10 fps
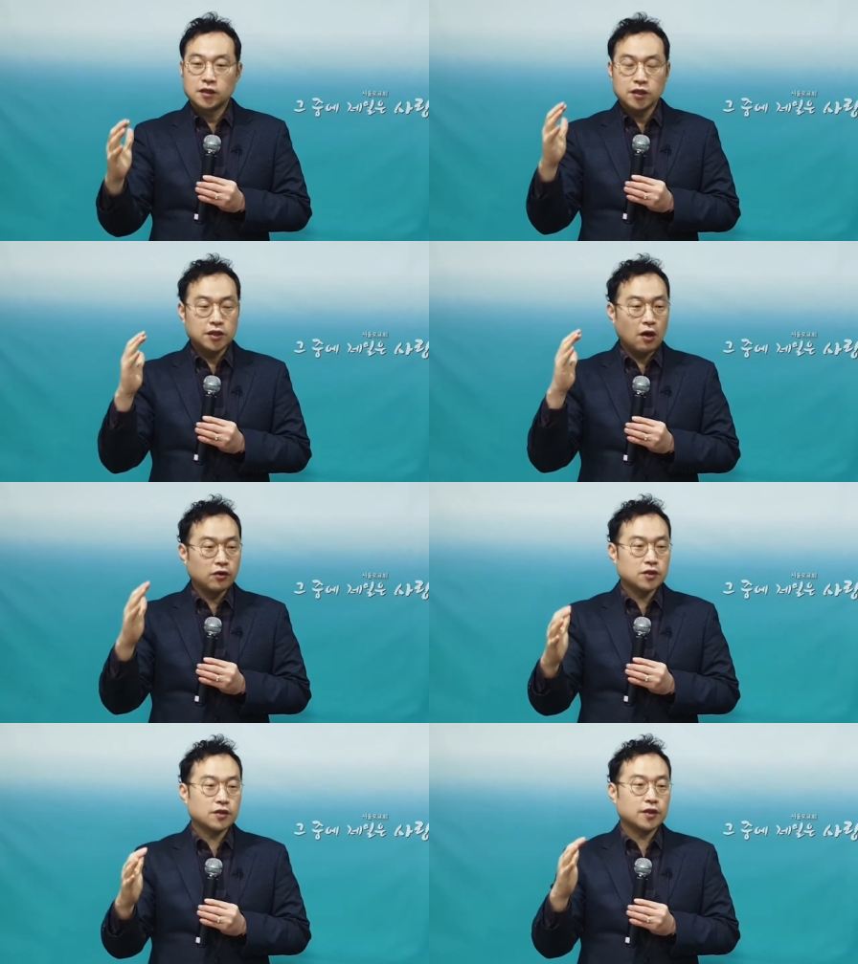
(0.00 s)
그
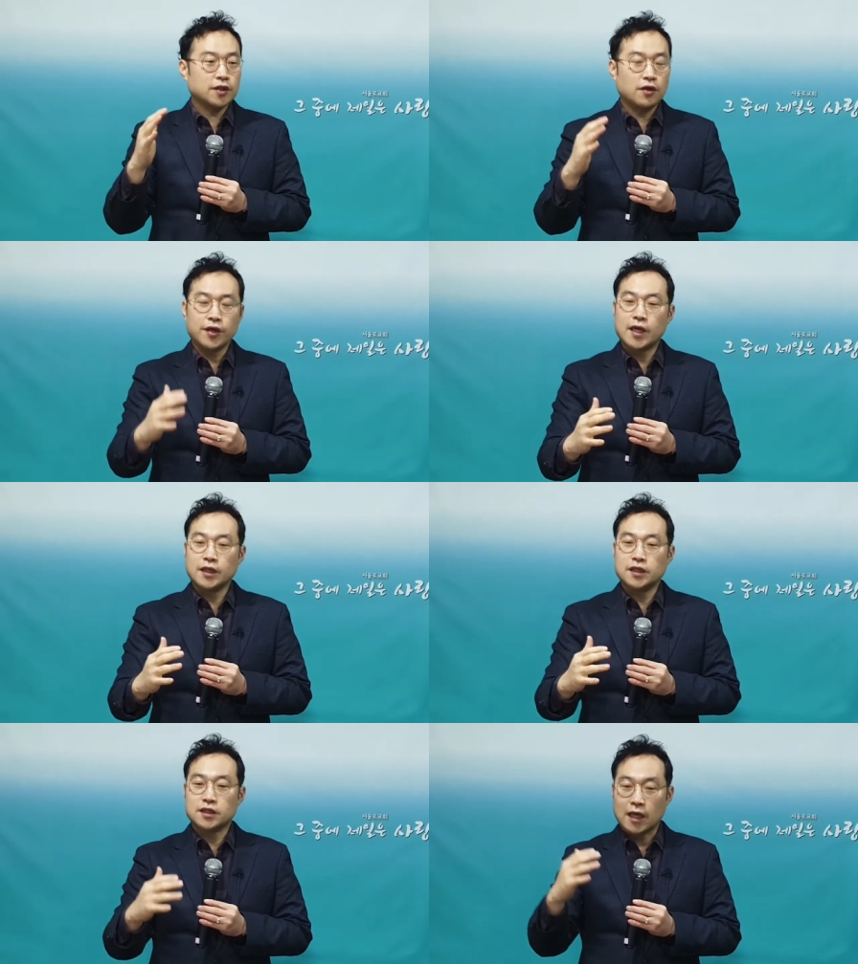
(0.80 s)
영적인
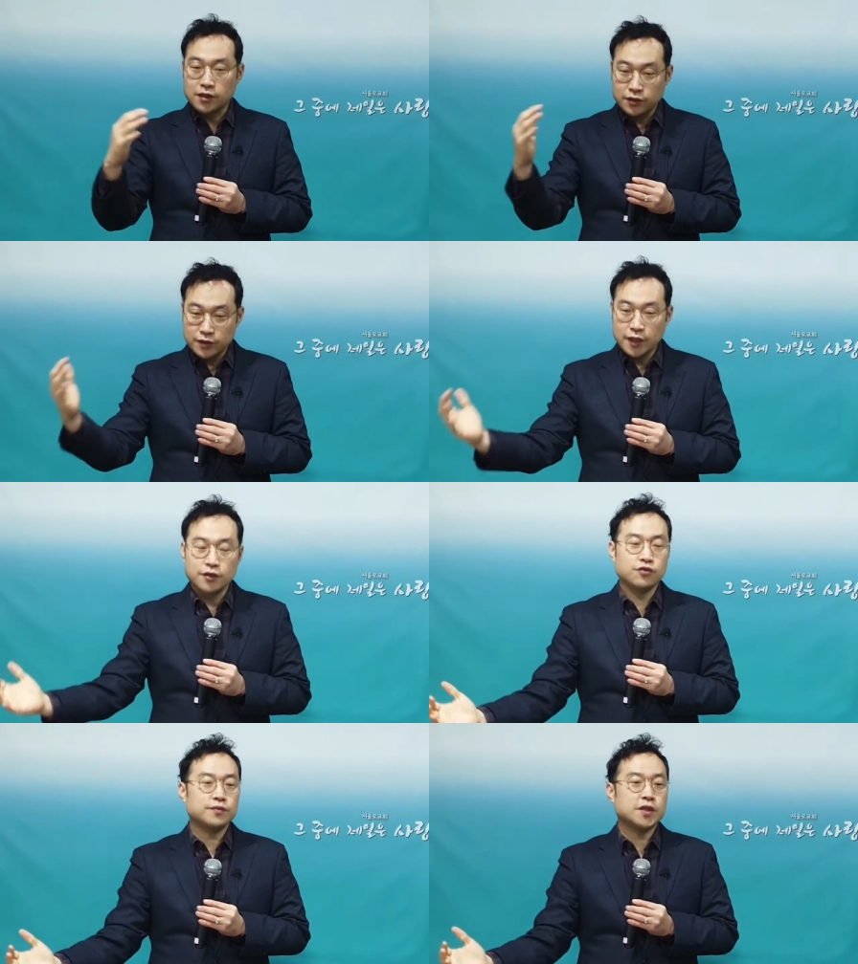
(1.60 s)
영향이
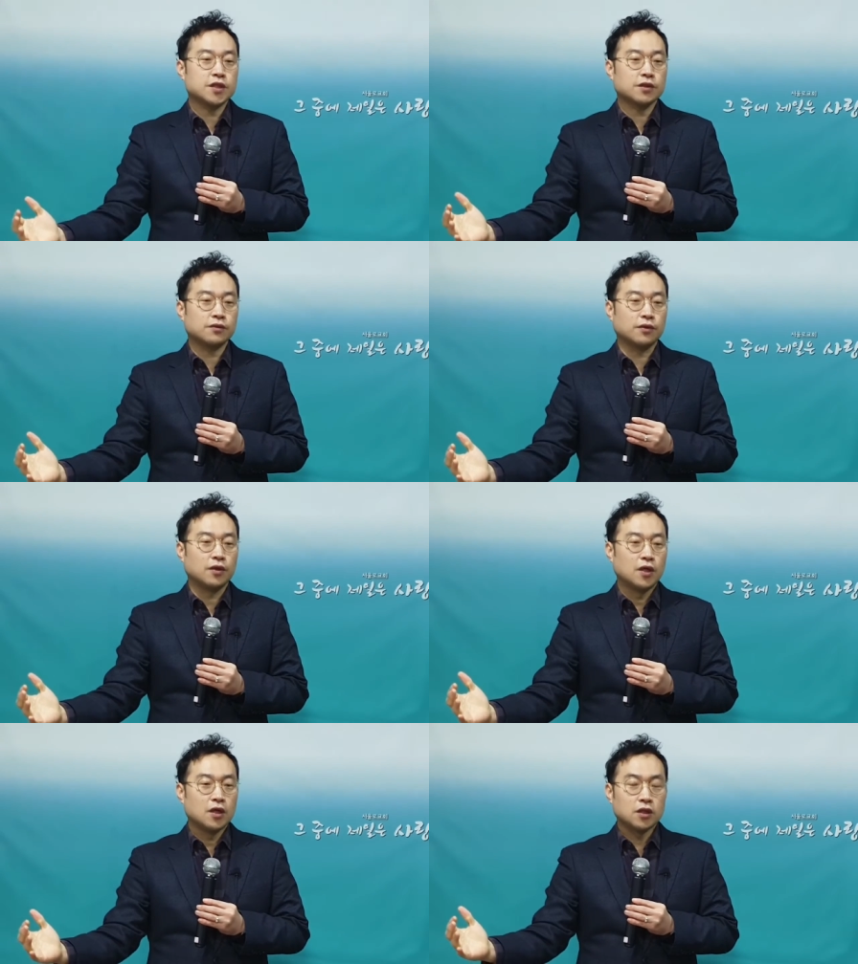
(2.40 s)
자녀들에게도
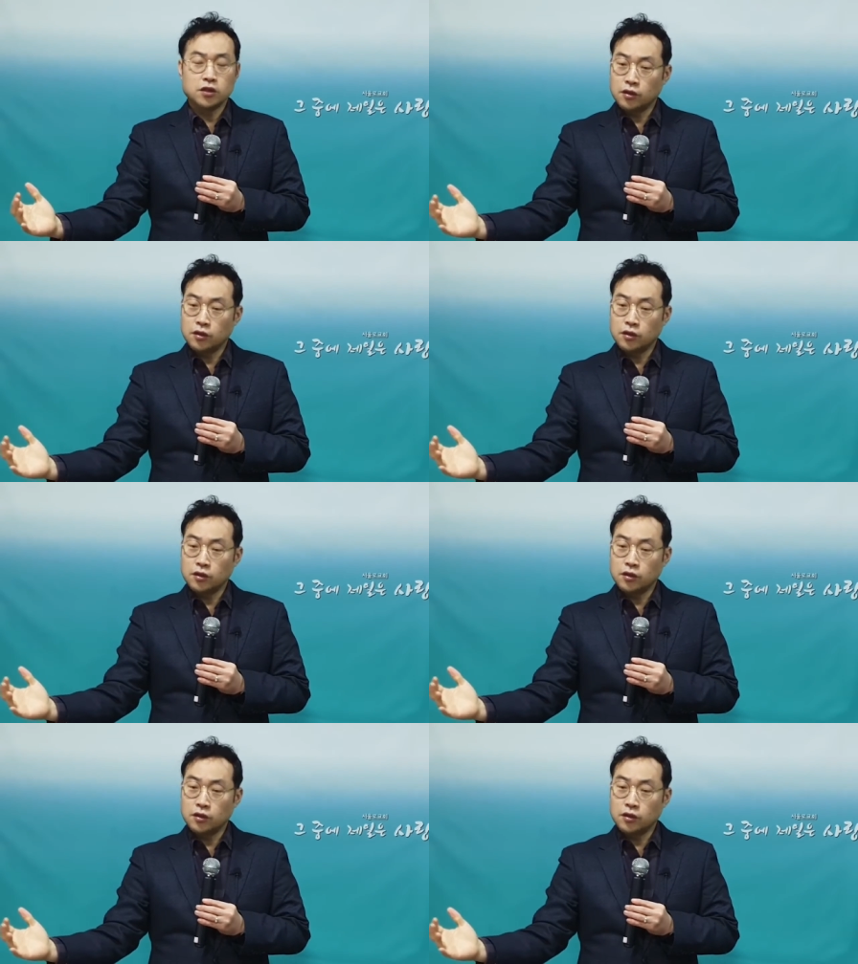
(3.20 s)
미치고